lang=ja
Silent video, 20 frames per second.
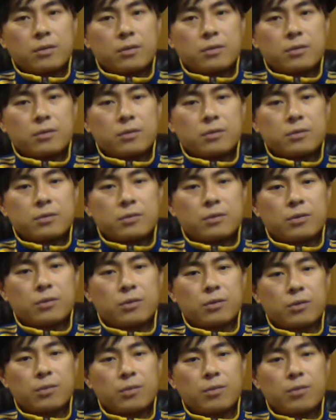そ
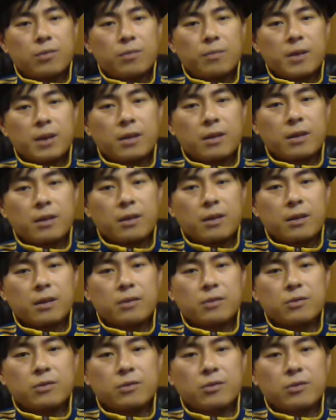こまで行く
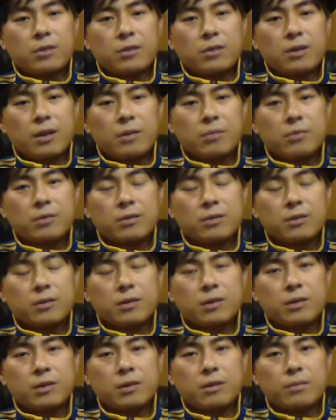のに多分
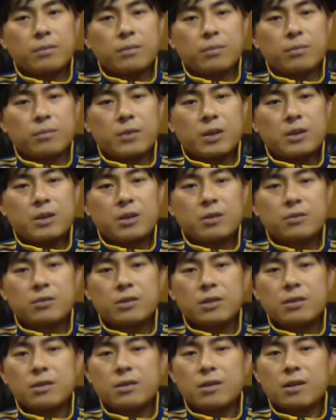めちゃくちゃ
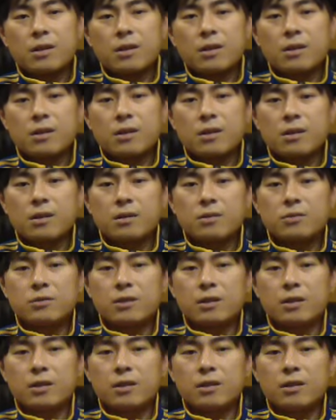時間がかかるんじゃ
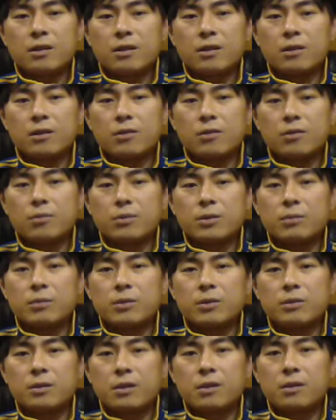ないかなって思いました